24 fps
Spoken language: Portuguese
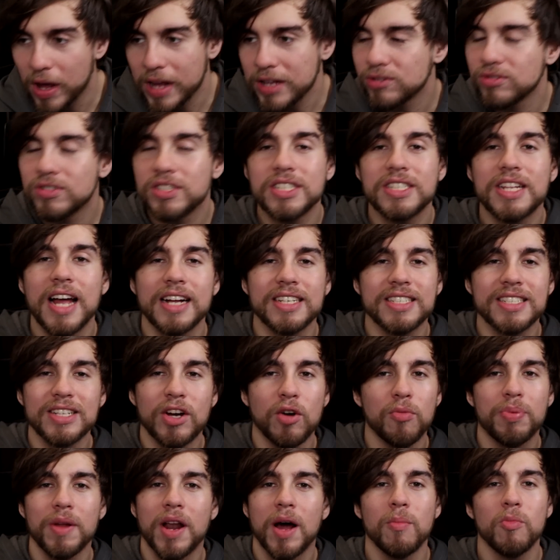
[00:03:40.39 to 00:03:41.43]
Não é isso de idade
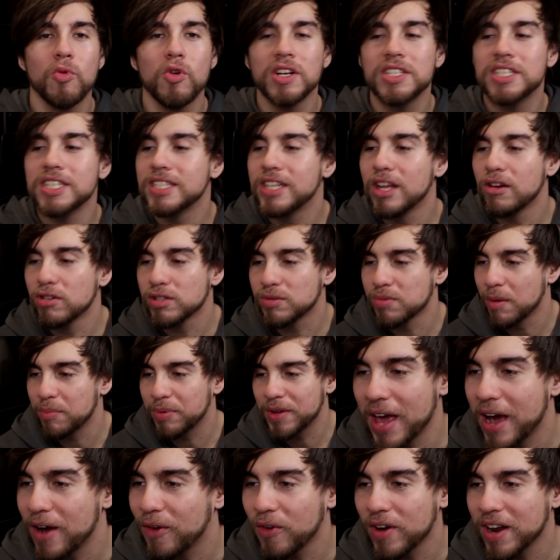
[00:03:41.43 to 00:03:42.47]
não, pelo amor de Deus, mano.
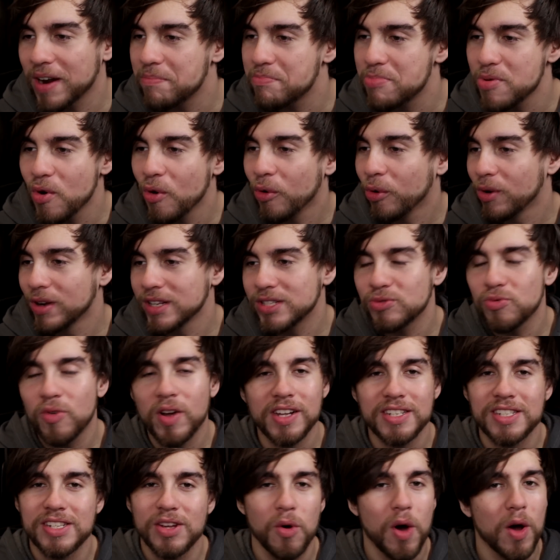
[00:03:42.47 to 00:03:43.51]
Porque agora piorou a
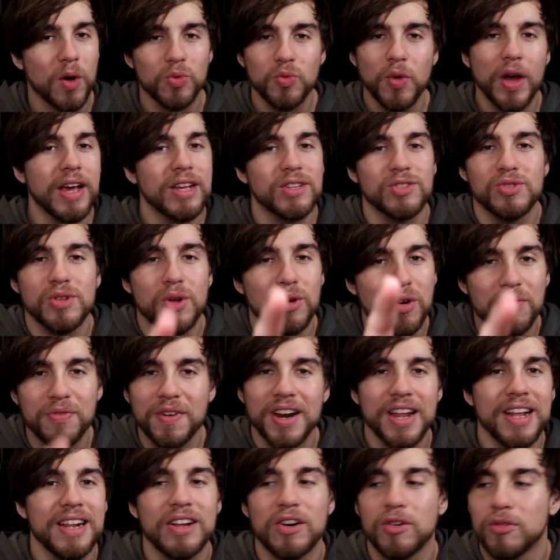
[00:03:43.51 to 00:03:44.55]
situação. Não é isso não que eu
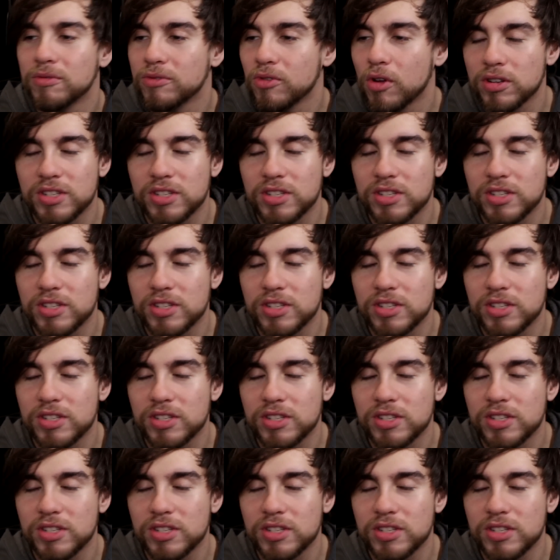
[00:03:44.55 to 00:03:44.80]
falei não.